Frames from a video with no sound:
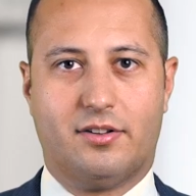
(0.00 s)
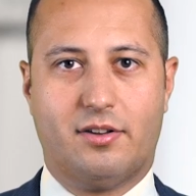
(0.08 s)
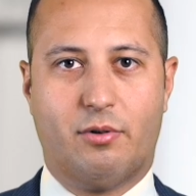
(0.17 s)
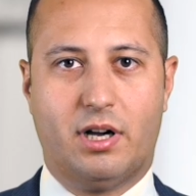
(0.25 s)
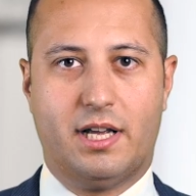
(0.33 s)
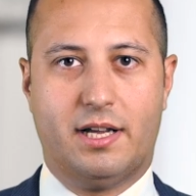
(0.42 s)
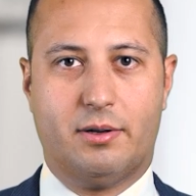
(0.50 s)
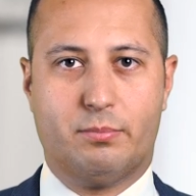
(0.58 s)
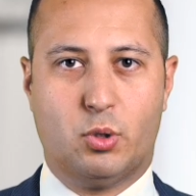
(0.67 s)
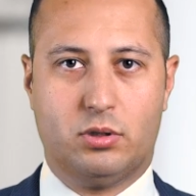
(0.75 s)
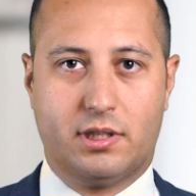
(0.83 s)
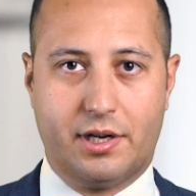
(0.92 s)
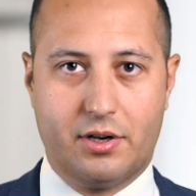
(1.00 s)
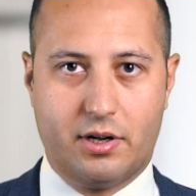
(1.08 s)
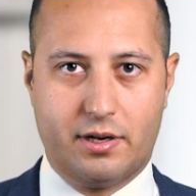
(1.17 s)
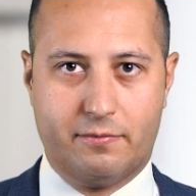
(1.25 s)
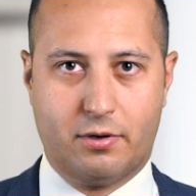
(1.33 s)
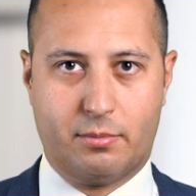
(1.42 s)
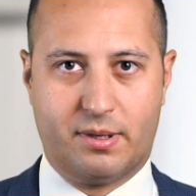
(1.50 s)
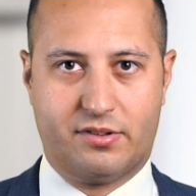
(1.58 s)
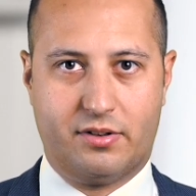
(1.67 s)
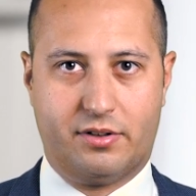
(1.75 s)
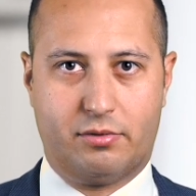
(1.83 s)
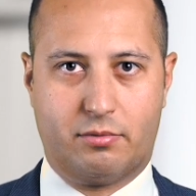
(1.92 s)
Se vuole ulteriori
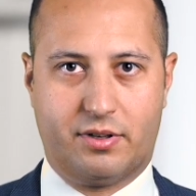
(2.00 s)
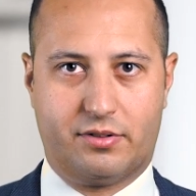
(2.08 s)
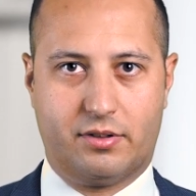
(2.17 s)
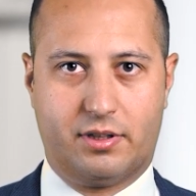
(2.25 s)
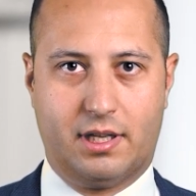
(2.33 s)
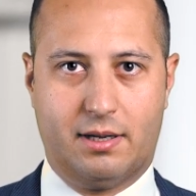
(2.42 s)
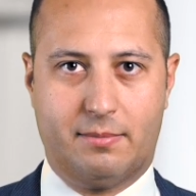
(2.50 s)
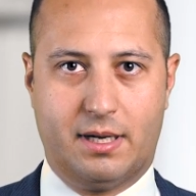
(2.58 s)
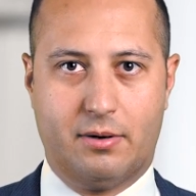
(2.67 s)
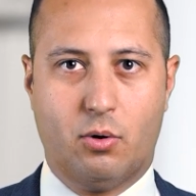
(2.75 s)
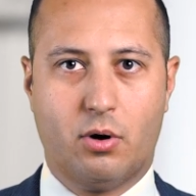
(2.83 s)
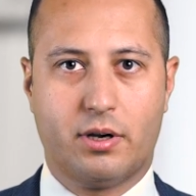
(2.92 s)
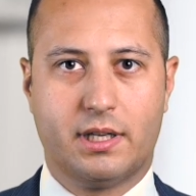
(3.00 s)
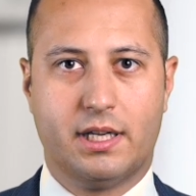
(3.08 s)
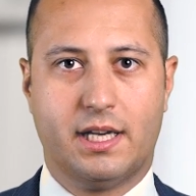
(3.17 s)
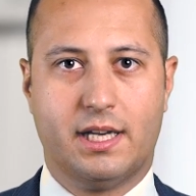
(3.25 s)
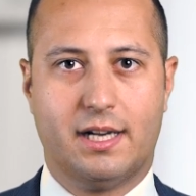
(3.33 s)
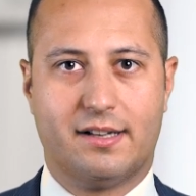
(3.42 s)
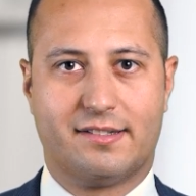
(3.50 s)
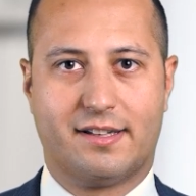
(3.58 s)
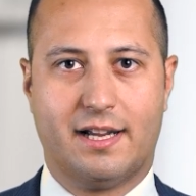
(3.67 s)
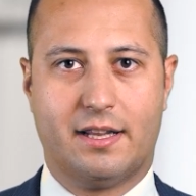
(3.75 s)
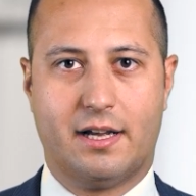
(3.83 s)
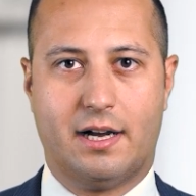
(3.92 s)
informazioni su questo tema, ordini la
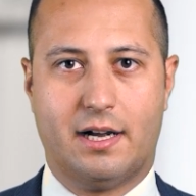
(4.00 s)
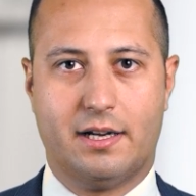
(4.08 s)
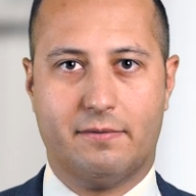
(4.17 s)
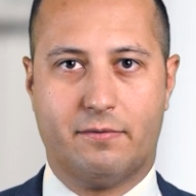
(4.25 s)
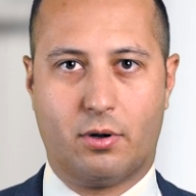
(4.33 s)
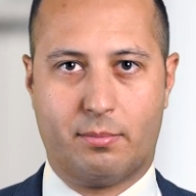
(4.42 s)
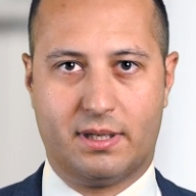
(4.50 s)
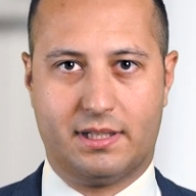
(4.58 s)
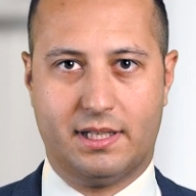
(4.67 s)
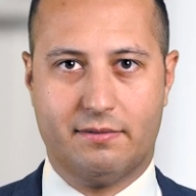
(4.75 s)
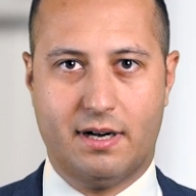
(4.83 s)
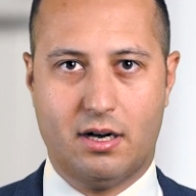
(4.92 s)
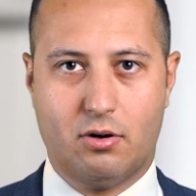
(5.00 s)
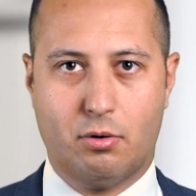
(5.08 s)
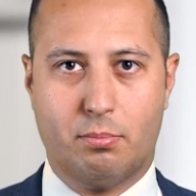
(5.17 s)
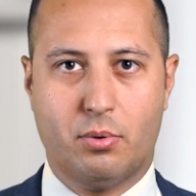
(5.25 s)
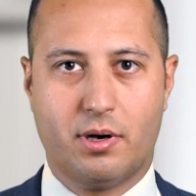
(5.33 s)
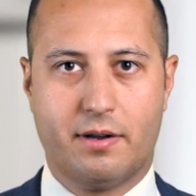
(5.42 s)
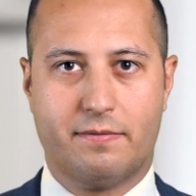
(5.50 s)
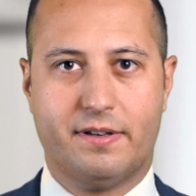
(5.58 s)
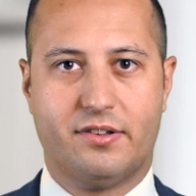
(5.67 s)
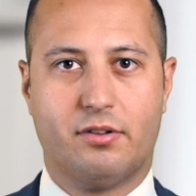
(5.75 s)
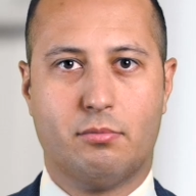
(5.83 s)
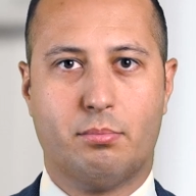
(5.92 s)
scheda informativa oppure
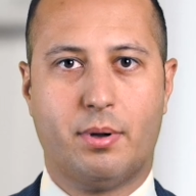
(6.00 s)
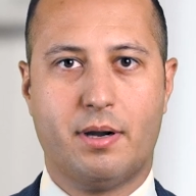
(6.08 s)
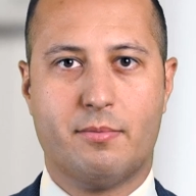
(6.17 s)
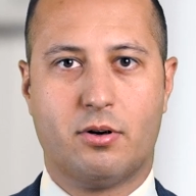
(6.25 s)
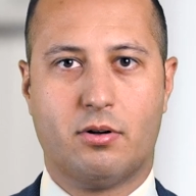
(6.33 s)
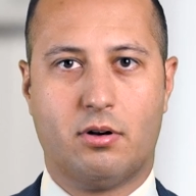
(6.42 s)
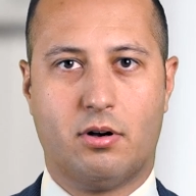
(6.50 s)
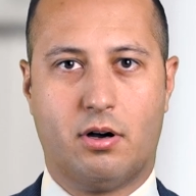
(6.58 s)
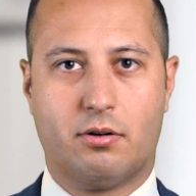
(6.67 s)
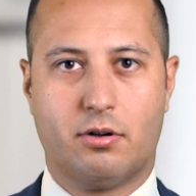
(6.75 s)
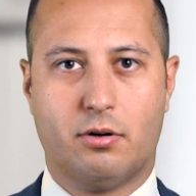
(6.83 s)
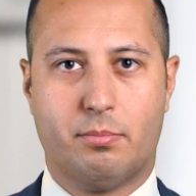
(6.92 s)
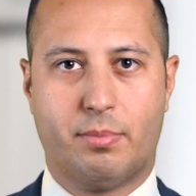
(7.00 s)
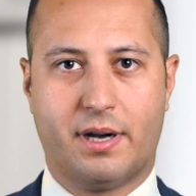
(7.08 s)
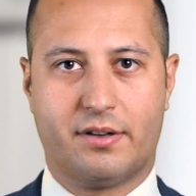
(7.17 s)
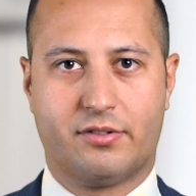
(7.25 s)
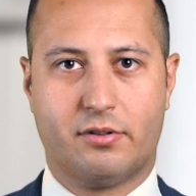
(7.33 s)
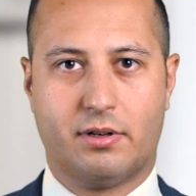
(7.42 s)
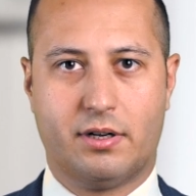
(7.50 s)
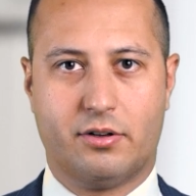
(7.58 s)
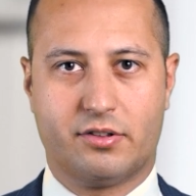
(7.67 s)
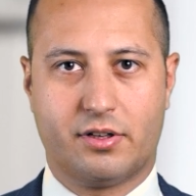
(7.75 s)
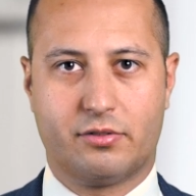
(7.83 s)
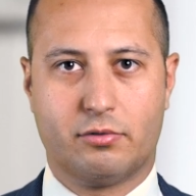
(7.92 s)
fissi un primo colloquio presso una
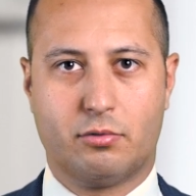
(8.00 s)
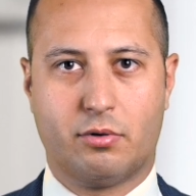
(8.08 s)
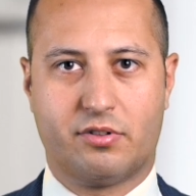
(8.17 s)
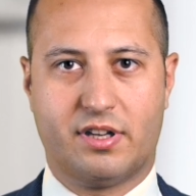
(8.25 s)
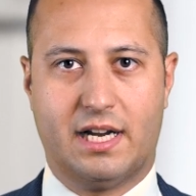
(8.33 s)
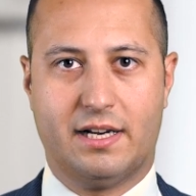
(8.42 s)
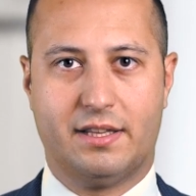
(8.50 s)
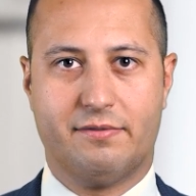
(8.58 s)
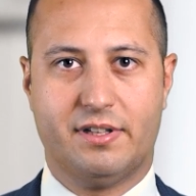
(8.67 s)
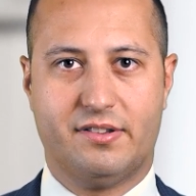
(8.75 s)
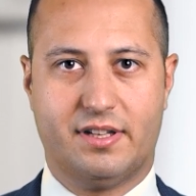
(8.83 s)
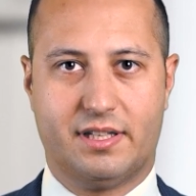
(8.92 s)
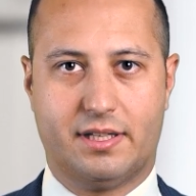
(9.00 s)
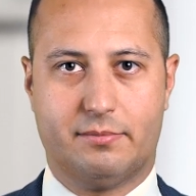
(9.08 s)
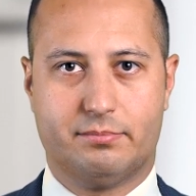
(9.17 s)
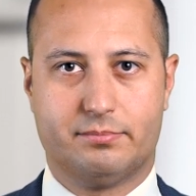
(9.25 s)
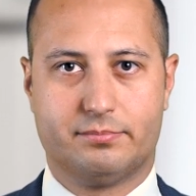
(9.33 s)
nostra succursale di Vizeta.